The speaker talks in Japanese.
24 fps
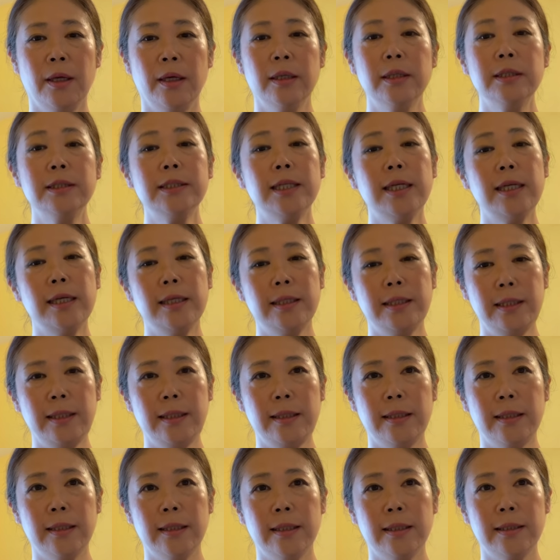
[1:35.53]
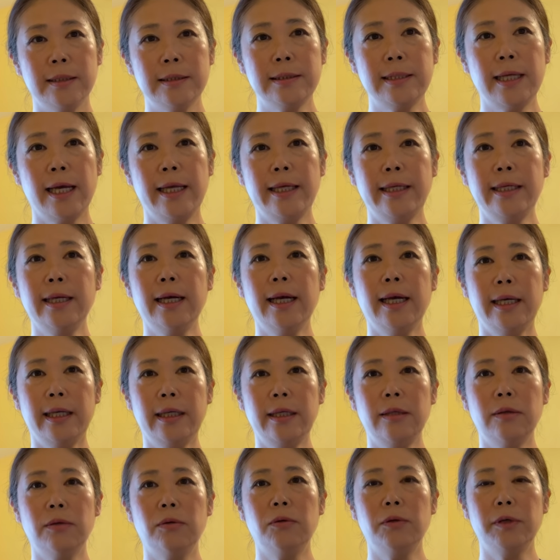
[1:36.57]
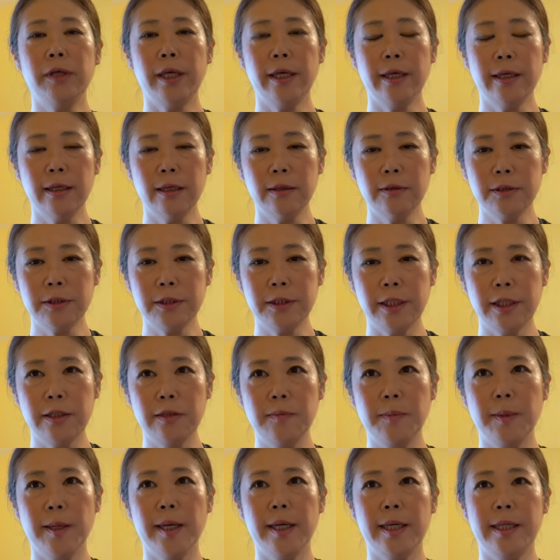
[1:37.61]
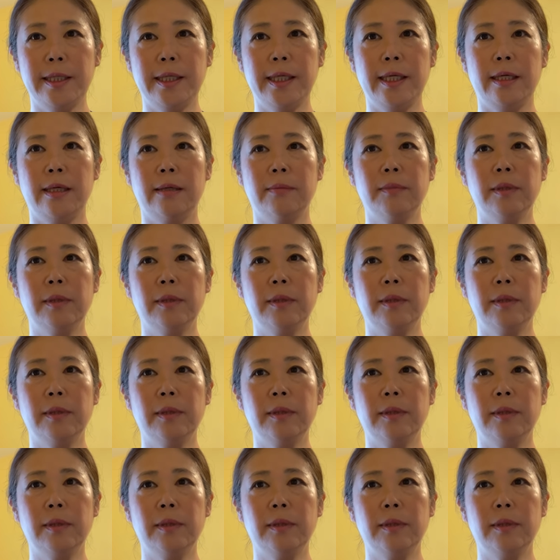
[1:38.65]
さらに災害を計画している場合に、